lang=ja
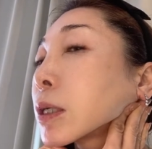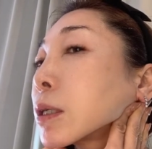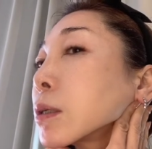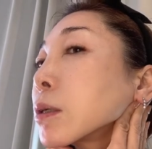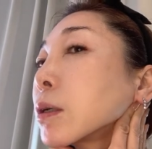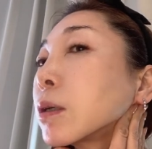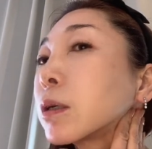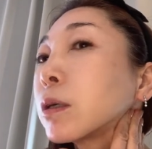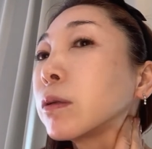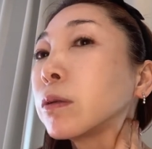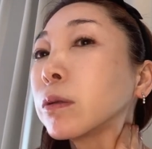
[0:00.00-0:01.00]
イン
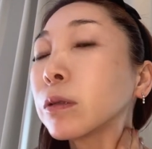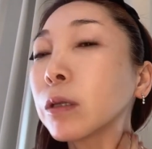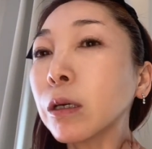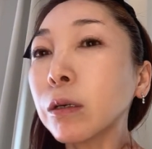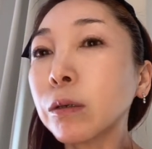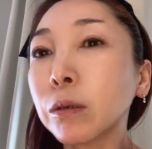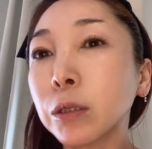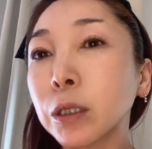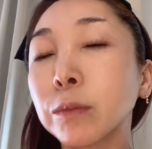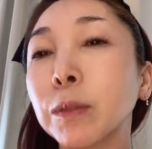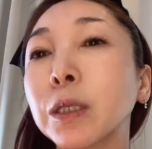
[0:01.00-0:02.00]
で下ろ
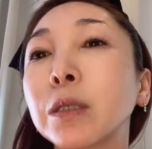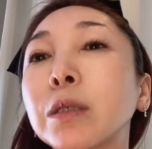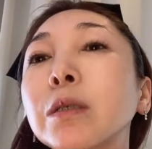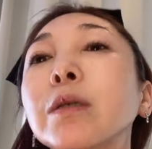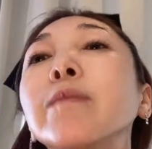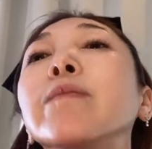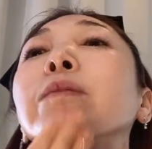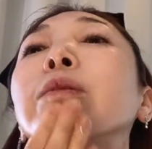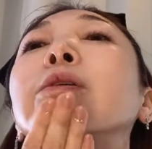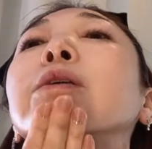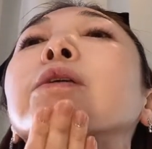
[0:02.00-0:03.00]
します
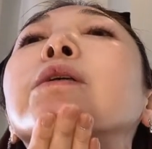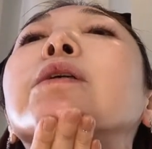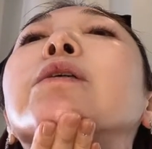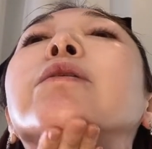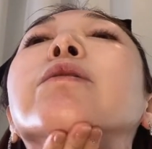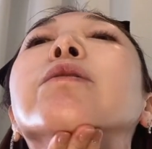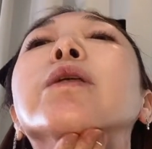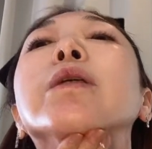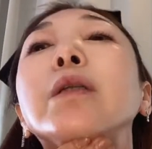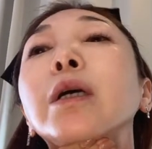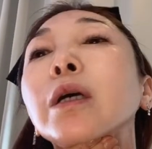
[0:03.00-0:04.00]
しっかりと寄
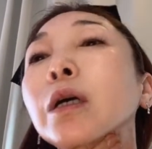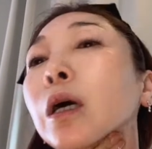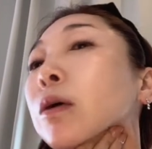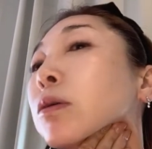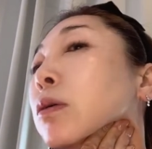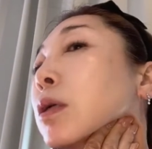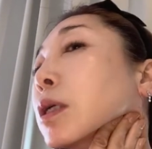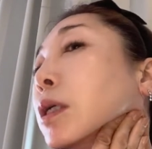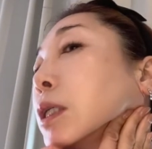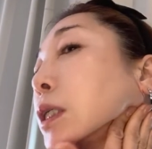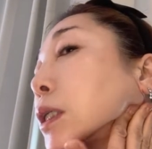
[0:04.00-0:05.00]
せて顎の
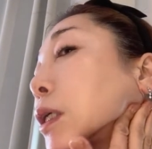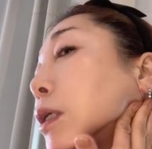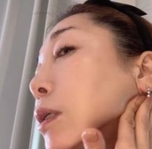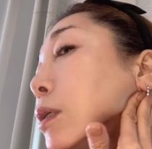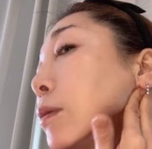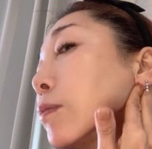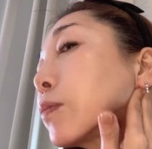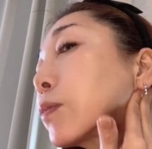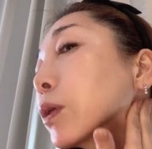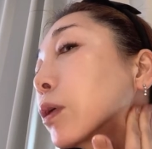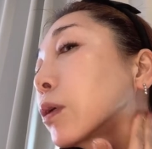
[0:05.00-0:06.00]
ライン下寄
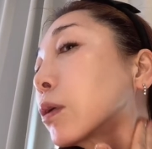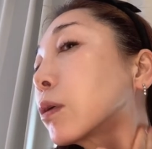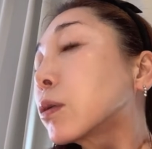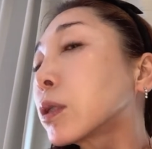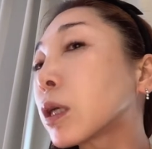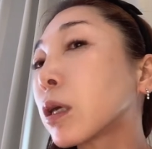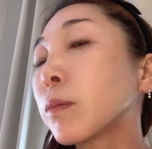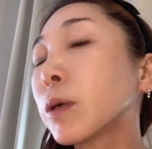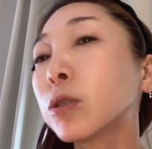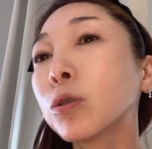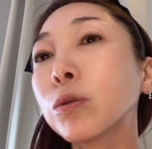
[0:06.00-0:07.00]
せ
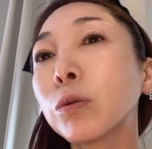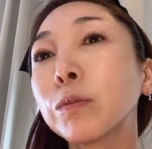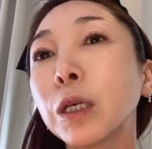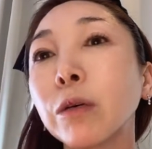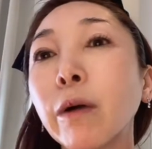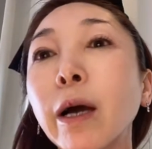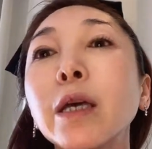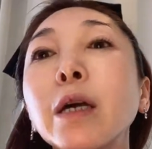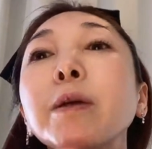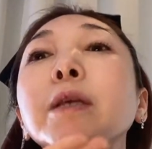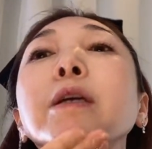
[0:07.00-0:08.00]
ますちょっと右は
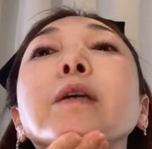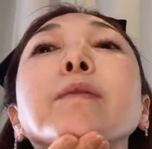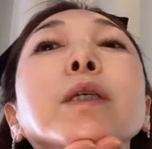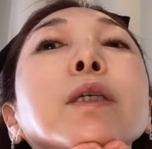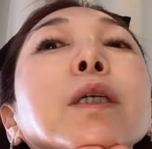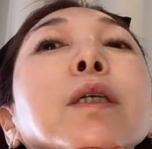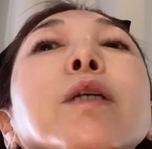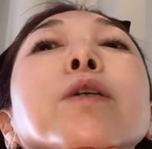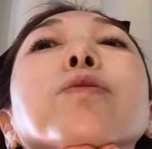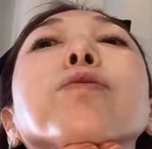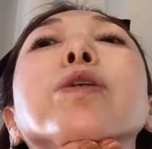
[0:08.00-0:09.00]
早めに行きますね
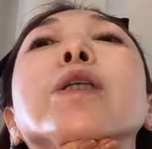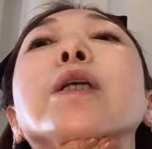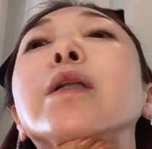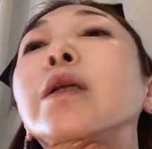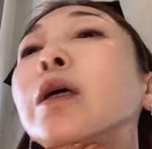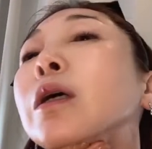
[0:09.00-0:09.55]
左ゆっくりしたんで